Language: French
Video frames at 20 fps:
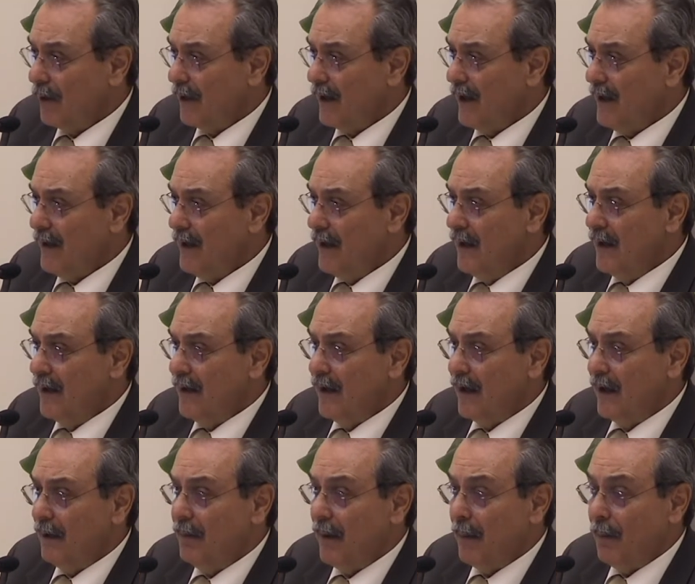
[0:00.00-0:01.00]
le
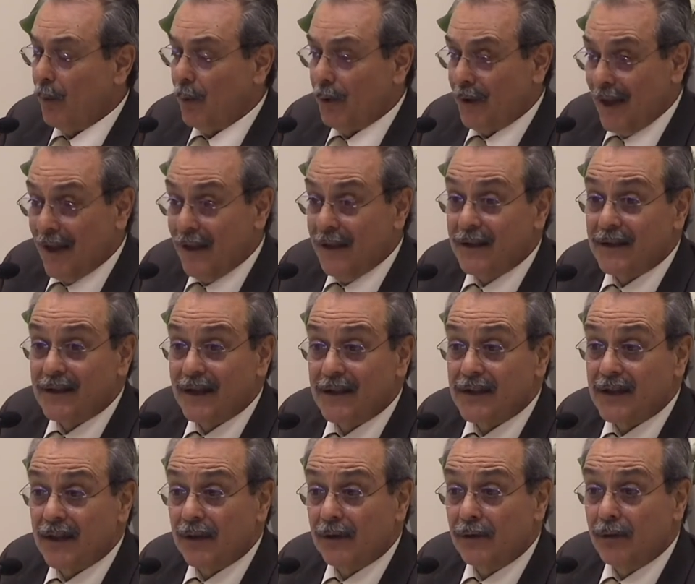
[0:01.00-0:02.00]
Seigneur, lorsqu'il a
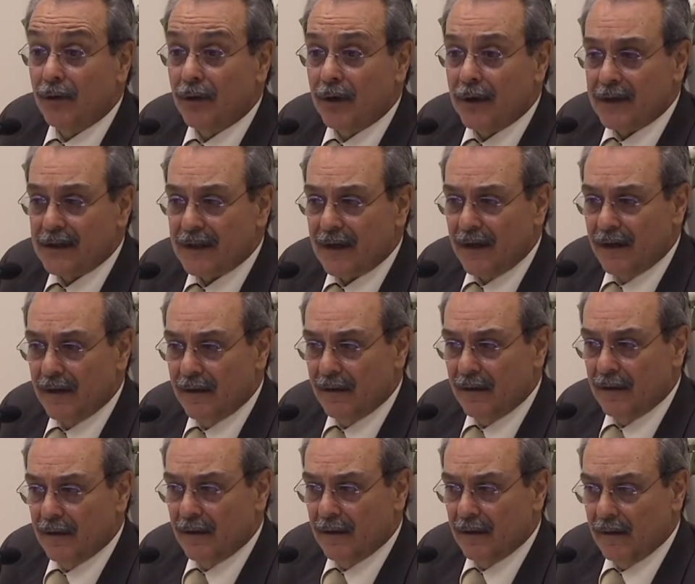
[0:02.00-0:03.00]
fermé la porte,
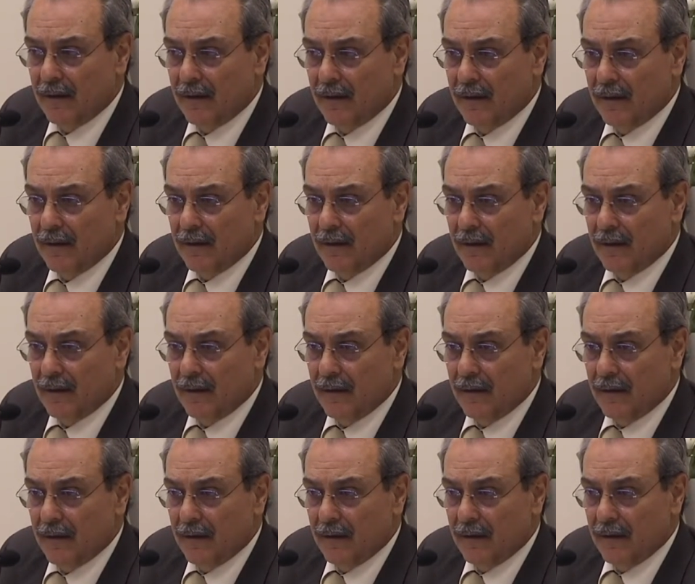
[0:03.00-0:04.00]
il a dit,
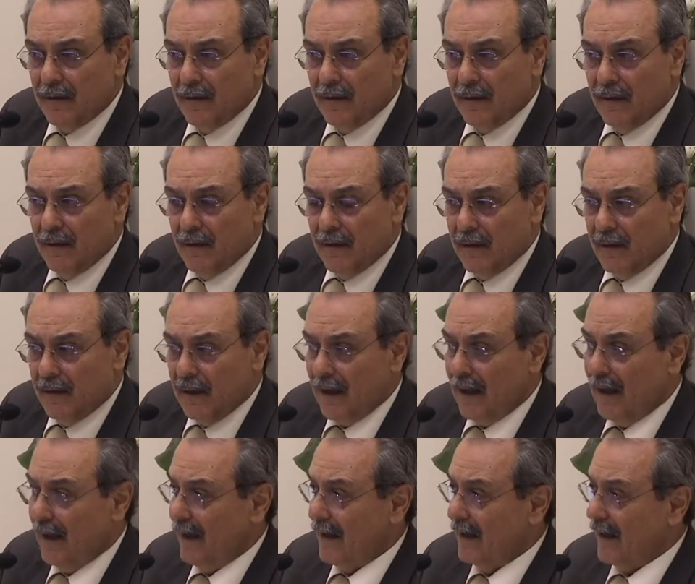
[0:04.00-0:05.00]
jamais je ne
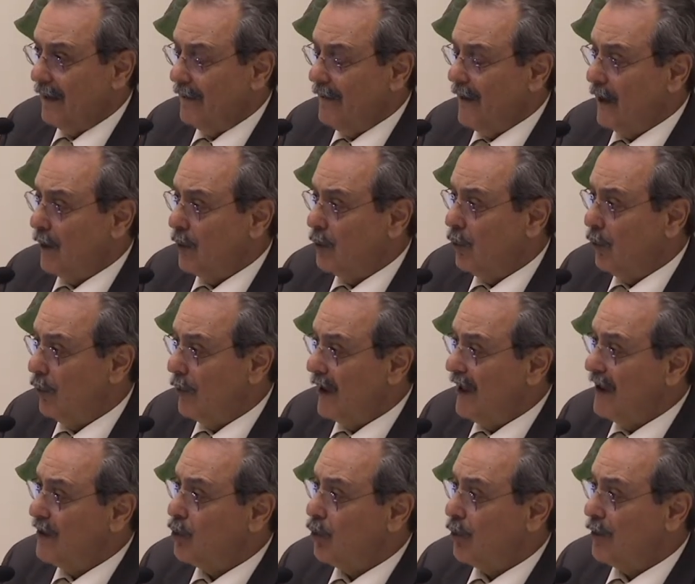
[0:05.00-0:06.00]
vous ai connu.
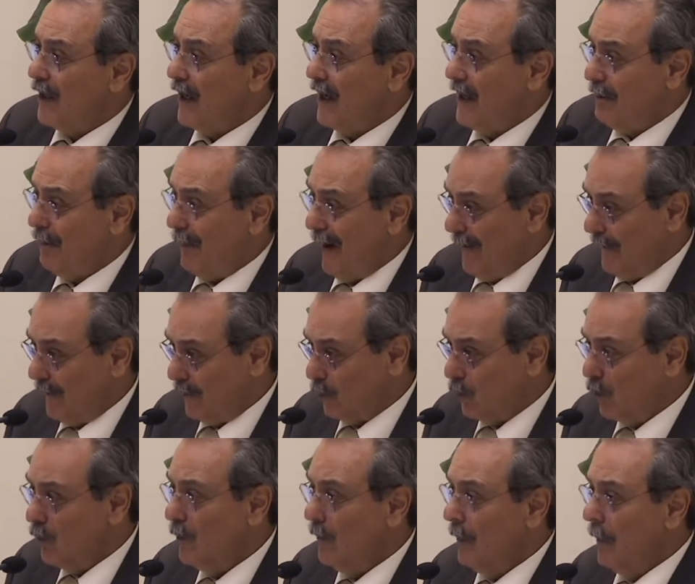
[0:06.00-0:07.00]

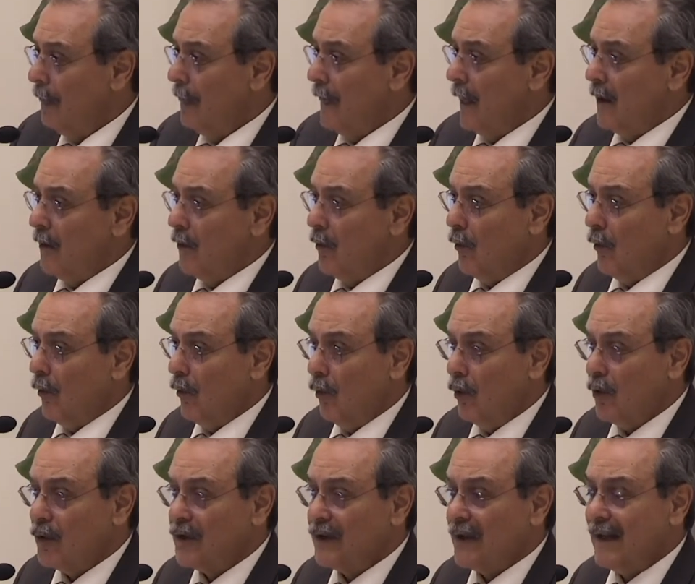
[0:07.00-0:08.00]
Et
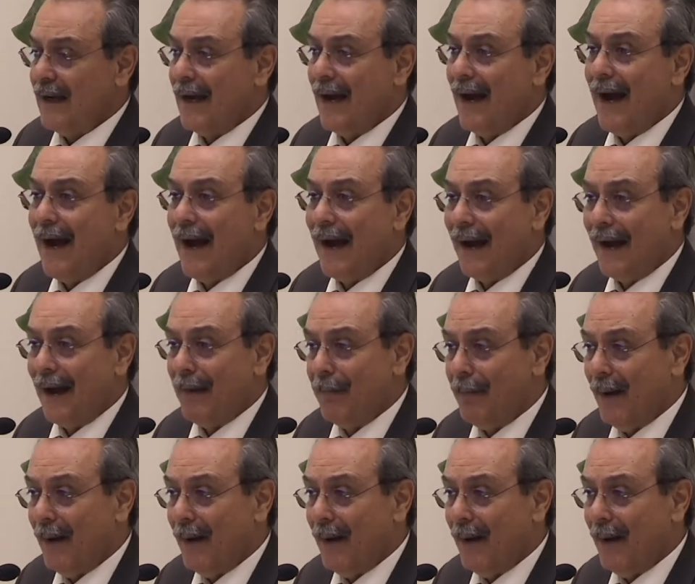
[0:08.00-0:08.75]
l'Écriture nous dit,